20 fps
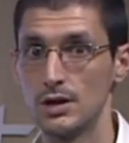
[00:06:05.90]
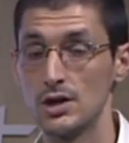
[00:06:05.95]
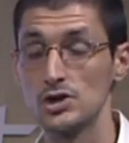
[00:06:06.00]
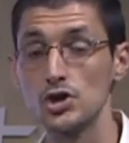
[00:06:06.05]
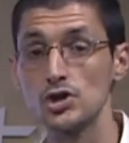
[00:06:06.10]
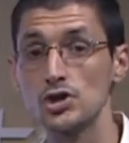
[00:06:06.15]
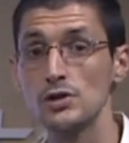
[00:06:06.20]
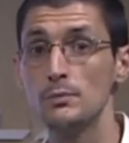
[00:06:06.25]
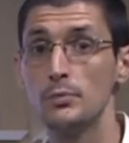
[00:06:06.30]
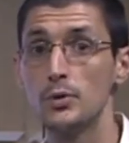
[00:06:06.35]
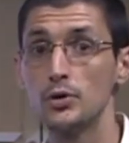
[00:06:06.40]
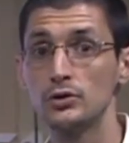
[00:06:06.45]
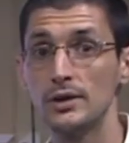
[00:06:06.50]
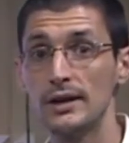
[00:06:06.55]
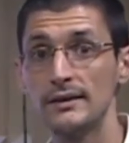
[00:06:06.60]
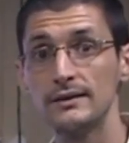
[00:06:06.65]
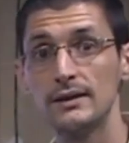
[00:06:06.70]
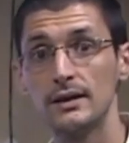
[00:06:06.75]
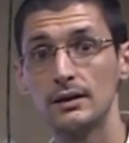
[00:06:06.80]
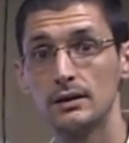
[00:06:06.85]
Esto es
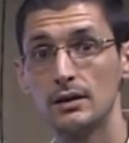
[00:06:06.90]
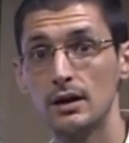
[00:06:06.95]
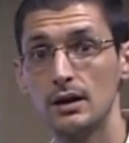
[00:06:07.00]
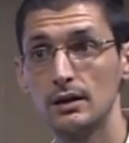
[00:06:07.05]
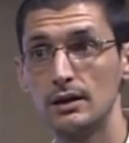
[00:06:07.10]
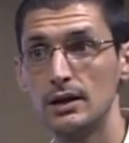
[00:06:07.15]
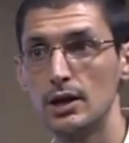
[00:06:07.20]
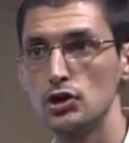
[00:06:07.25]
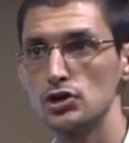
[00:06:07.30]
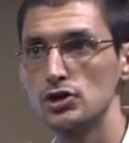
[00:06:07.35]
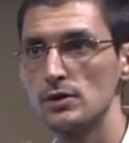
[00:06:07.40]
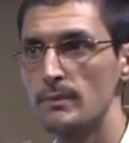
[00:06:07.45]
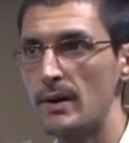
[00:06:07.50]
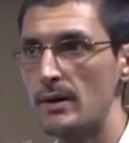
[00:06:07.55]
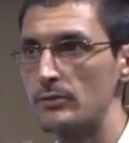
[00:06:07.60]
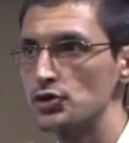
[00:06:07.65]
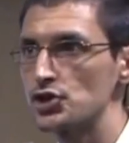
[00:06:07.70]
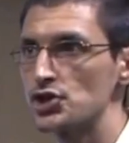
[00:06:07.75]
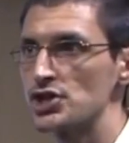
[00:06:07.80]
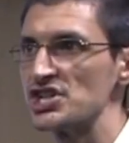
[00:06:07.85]
importante que, lo
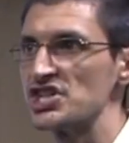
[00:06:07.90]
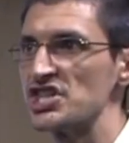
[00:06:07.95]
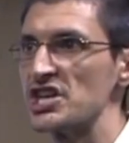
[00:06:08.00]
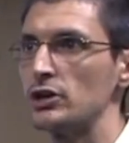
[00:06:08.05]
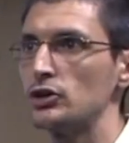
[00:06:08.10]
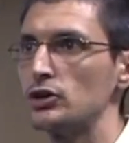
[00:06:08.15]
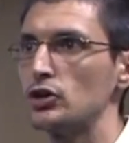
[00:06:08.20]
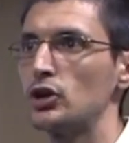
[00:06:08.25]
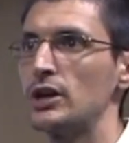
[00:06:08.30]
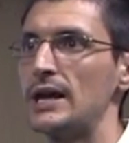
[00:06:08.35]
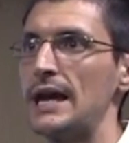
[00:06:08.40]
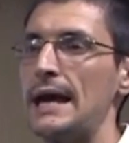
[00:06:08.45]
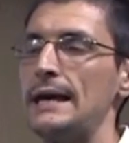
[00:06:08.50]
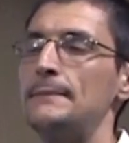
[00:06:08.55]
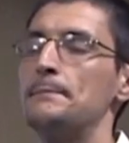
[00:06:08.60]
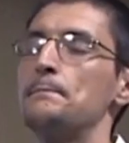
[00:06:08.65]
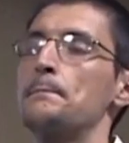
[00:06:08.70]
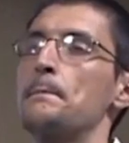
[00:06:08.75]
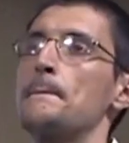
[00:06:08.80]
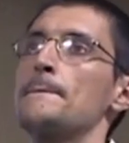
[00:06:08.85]
sepamos. Sí es cierto que
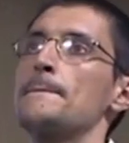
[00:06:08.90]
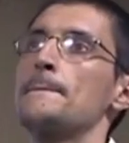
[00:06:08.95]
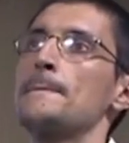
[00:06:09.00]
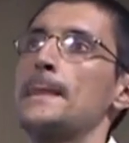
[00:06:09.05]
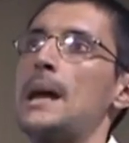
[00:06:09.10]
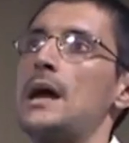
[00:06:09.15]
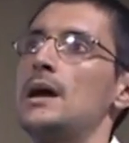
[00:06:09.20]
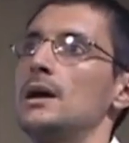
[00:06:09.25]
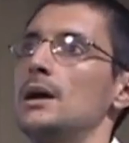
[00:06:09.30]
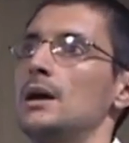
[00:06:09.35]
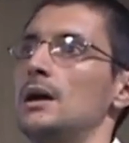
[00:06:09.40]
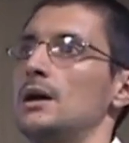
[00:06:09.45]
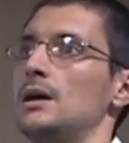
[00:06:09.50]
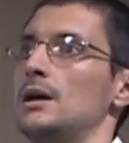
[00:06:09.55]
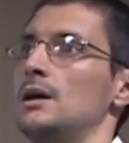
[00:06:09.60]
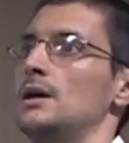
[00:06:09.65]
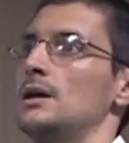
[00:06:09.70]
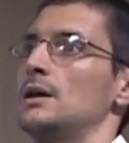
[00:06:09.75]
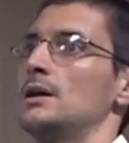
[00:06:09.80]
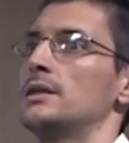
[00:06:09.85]
hay
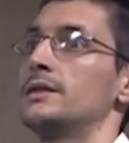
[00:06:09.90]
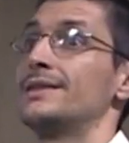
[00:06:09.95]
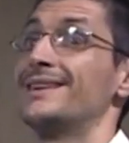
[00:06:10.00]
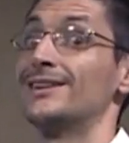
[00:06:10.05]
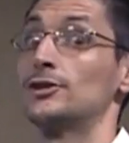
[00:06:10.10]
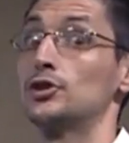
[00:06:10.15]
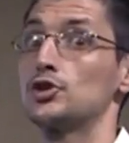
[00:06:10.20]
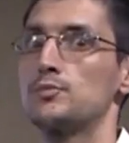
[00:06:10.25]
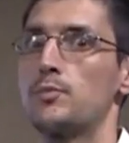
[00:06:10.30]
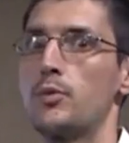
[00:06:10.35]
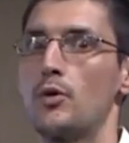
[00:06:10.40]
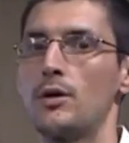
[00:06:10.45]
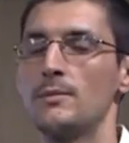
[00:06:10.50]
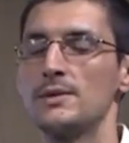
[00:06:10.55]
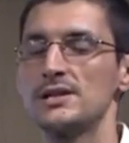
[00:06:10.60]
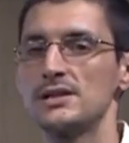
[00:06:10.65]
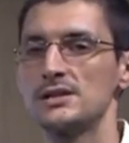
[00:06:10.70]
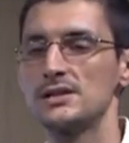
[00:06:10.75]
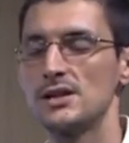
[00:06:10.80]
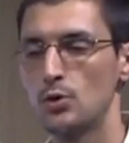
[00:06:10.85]
eh, ciertos
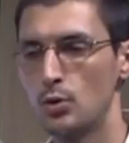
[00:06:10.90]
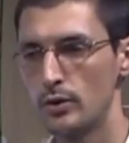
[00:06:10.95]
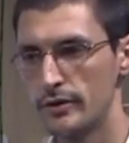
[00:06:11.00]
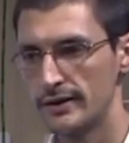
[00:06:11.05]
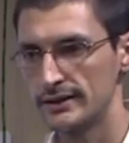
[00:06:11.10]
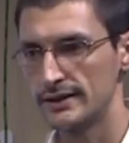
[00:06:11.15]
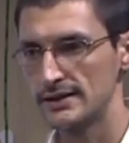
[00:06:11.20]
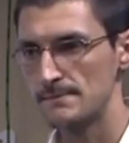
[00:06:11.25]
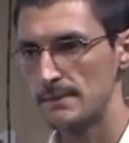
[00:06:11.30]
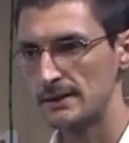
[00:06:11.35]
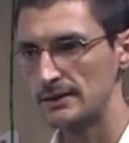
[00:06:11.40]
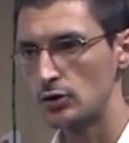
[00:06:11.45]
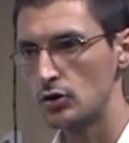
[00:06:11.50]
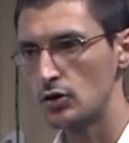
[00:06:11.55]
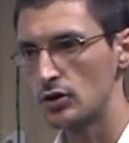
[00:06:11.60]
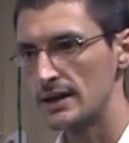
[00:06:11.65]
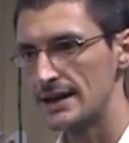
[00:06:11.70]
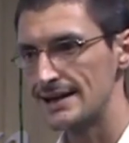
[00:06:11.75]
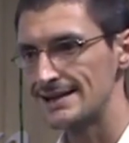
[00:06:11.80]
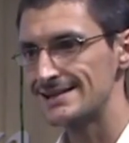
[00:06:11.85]
problemas de salud, ciertas
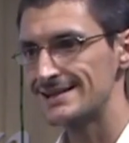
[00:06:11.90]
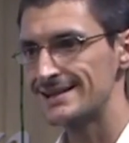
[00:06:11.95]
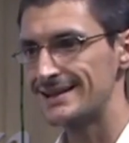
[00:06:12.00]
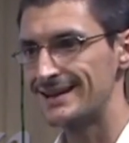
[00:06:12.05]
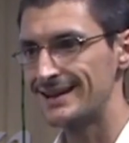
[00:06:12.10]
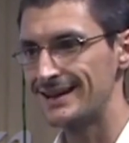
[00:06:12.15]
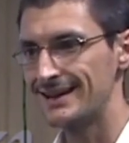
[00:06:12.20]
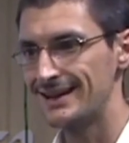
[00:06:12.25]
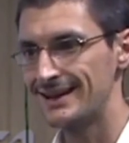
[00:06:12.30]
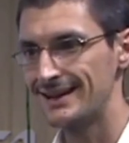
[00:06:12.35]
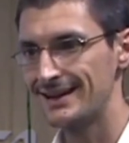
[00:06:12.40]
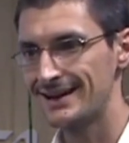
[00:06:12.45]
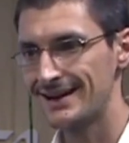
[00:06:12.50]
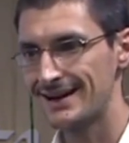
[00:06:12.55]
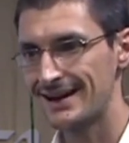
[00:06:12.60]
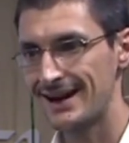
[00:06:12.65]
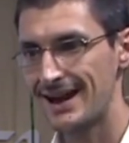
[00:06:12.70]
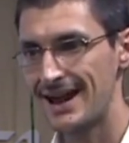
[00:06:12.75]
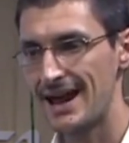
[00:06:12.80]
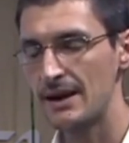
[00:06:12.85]
patologías que
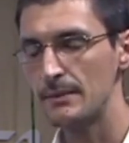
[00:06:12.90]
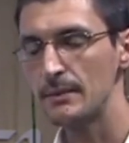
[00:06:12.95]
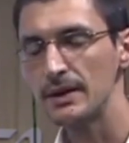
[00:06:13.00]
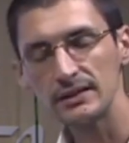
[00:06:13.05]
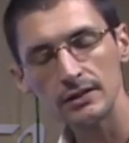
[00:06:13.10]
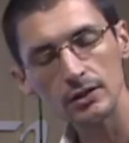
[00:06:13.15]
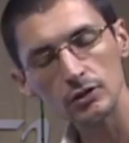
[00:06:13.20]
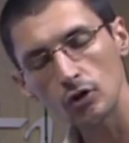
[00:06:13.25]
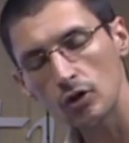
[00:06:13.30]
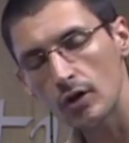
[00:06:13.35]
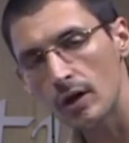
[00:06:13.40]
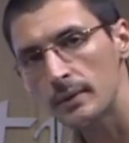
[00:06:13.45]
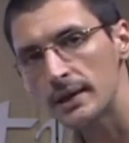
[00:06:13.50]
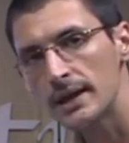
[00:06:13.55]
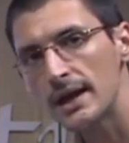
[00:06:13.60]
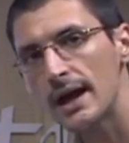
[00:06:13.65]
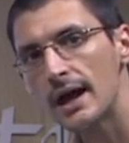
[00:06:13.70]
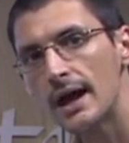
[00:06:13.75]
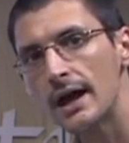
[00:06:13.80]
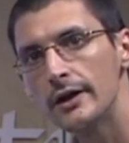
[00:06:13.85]
realmente
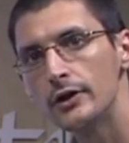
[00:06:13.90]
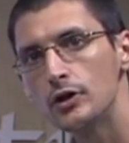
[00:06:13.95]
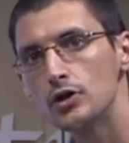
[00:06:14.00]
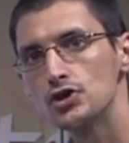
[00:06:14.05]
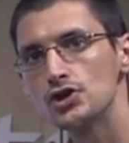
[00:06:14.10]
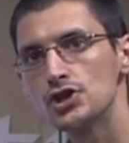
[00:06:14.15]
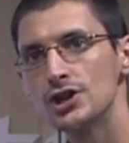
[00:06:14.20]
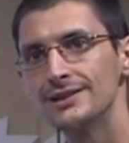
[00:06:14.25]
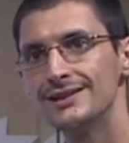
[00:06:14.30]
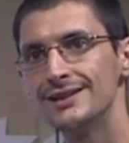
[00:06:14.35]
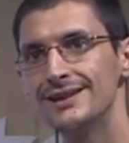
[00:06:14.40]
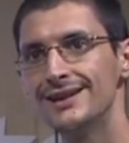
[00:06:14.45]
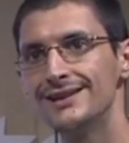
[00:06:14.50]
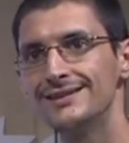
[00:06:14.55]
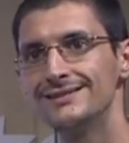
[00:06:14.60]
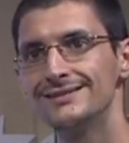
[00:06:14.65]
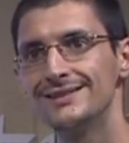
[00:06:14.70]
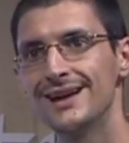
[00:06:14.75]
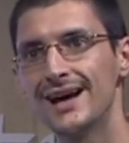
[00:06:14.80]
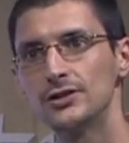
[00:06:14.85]
todavía no se
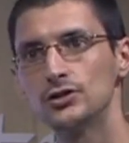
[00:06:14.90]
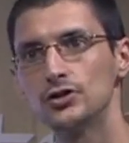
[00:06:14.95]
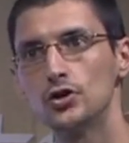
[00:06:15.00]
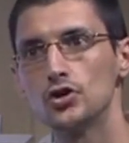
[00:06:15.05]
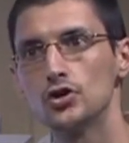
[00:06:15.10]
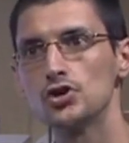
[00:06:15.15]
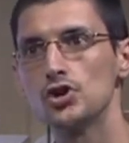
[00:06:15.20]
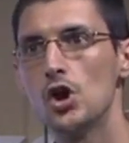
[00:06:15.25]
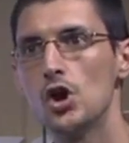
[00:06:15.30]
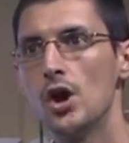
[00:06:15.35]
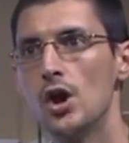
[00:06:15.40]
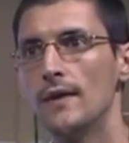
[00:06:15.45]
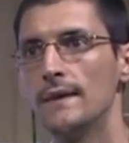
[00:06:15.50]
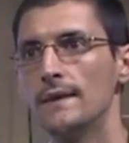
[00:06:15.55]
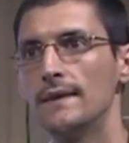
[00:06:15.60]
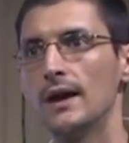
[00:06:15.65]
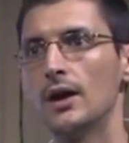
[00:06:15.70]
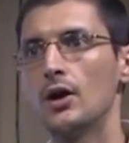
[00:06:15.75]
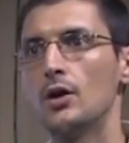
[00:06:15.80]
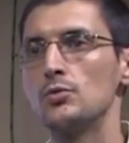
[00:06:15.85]
tienen datos
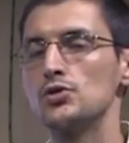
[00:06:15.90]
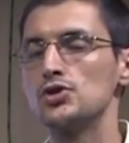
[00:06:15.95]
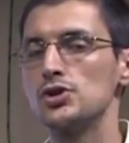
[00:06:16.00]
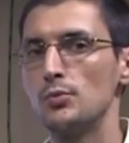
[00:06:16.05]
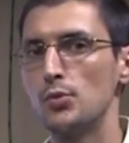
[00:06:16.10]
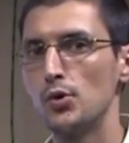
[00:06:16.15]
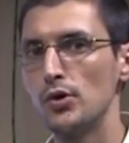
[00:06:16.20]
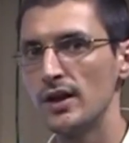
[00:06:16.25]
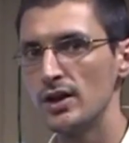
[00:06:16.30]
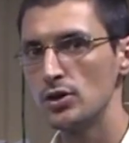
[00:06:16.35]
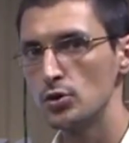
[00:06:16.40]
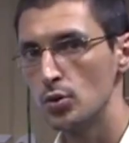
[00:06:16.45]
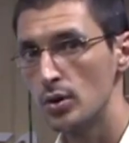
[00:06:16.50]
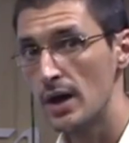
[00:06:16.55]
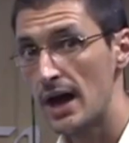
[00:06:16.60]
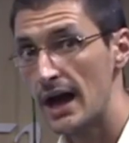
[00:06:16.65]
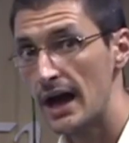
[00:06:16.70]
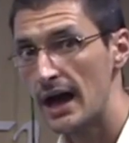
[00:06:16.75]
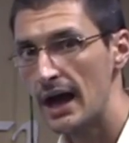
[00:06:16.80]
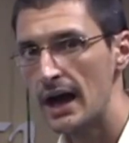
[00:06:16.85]
de cómo se puede
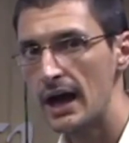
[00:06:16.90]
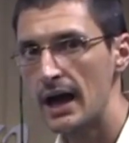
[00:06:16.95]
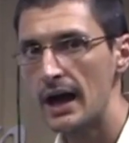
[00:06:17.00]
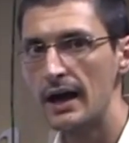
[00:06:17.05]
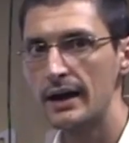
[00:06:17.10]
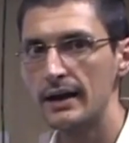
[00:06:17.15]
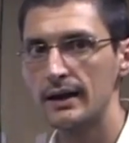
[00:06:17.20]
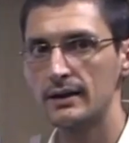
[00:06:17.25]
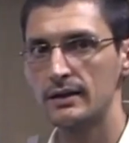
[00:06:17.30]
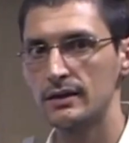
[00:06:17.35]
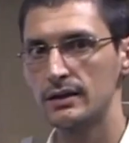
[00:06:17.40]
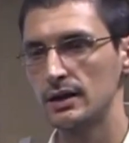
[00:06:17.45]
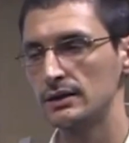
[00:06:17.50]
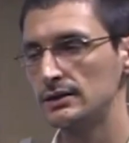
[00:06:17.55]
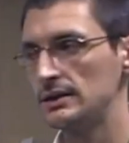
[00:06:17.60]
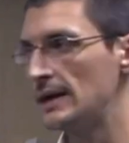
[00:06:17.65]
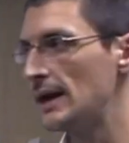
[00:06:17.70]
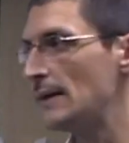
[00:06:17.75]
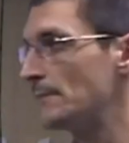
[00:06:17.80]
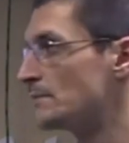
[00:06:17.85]
ayudar,
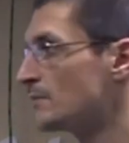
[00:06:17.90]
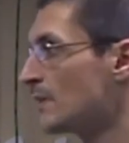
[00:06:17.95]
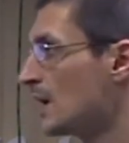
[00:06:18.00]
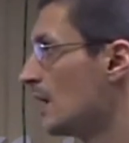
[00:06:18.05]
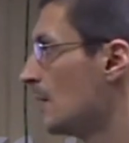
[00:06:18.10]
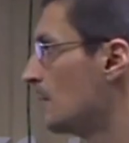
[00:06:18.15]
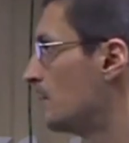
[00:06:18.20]
etcétera,